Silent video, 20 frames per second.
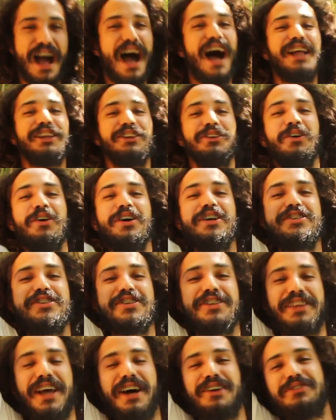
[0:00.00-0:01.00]
A
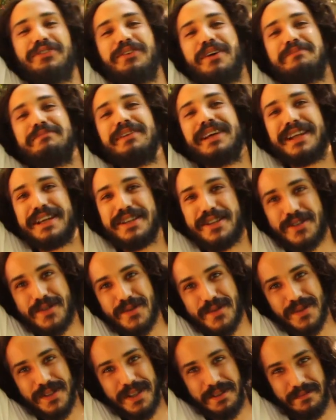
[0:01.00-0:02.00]
noite tava uma
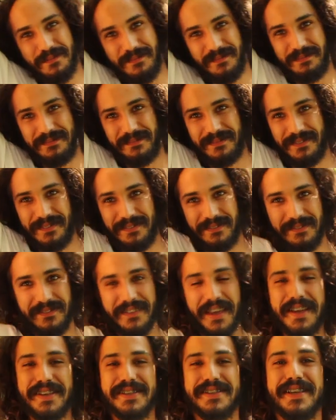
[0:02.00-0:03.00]
belezura,
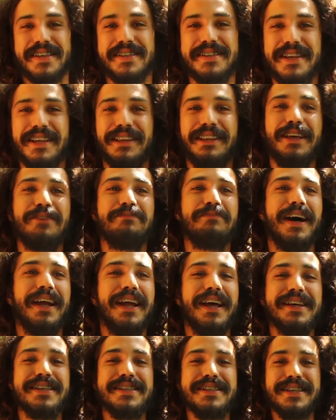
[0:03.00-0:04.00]
dessas que até
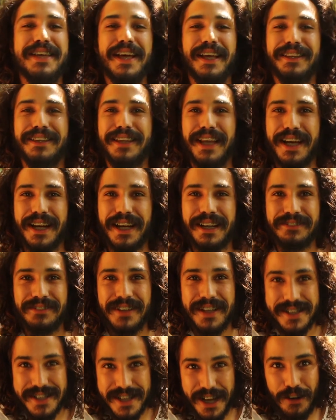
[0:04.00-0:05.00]
parece que a terra
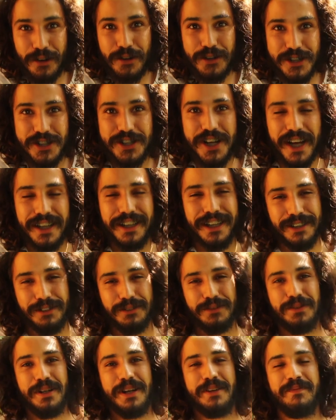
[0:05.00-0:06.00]
vai se arrochar na
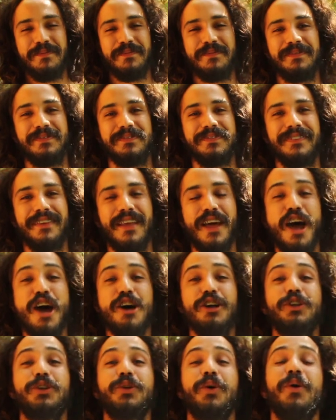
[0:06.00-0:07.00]
lua.
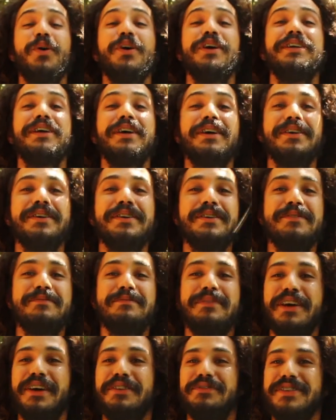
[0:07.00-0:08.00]
Tonha,
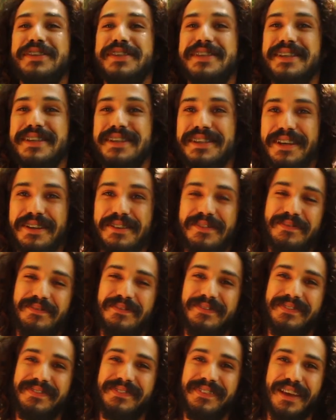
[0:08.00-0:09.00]
minha vizinha,
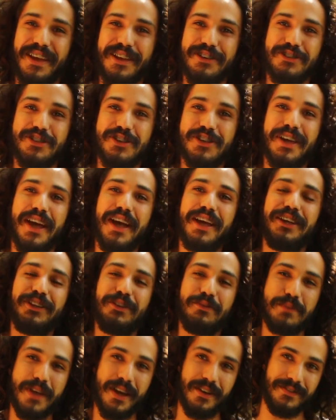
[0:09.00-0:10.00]
tinha
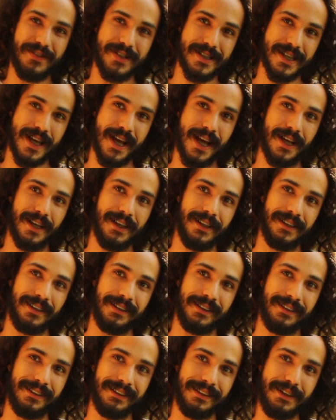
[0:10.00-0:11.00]
ido me avisar
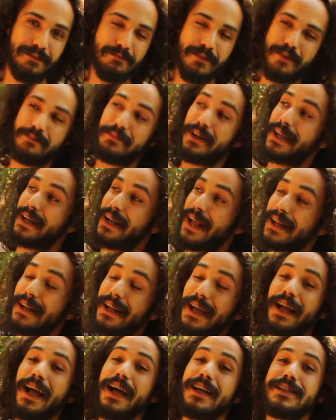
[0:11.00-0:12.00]
que mamãe lá
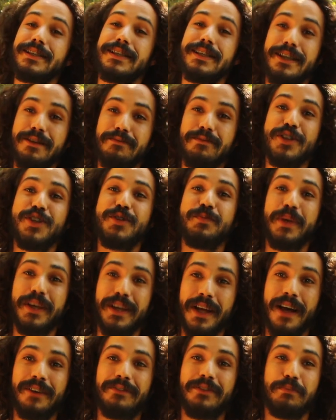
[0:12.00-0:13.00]
na casinha me
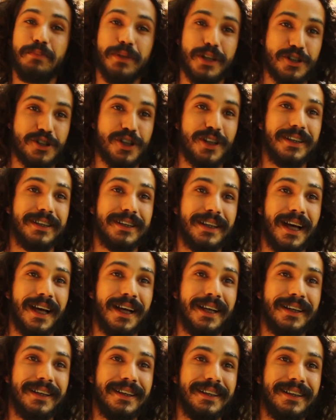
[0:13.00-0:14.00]
esperava para
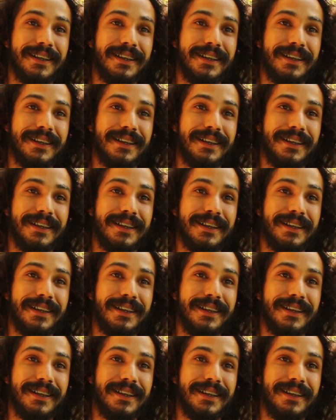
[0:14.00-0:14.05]
jantar.